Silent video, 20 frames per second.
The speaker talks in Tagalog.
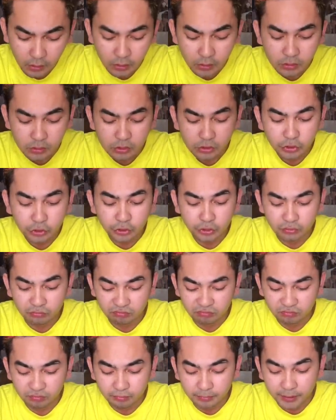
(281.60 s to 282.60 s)
So, yun.
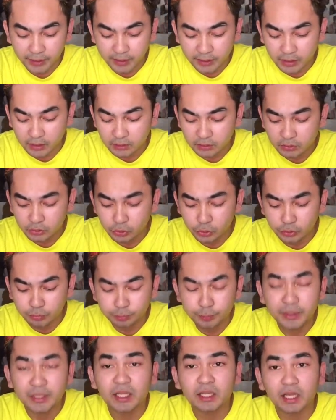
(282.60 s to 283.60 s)
Parang yun,
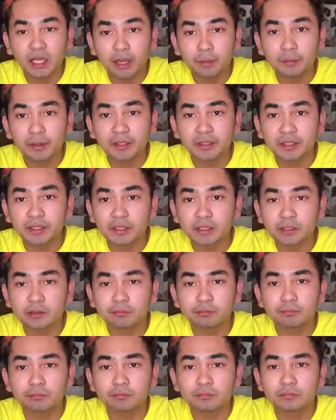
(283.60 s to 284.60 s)
pinaglaban ni,
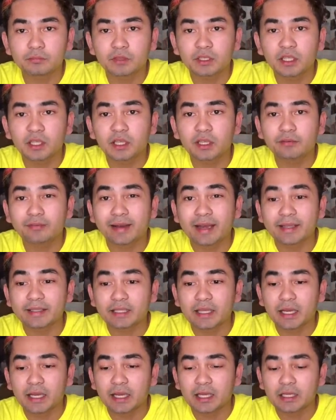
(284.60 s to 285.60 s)
ni
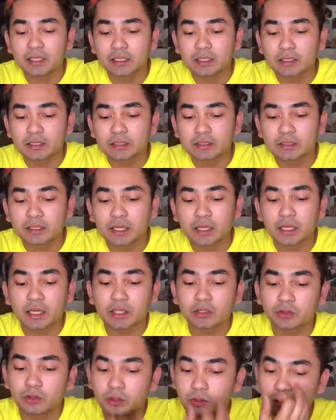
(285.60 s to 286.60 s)
Ivana na
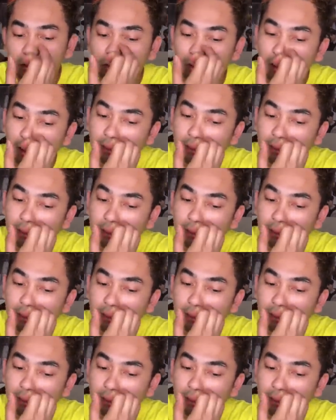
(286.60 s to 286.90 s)
ganun.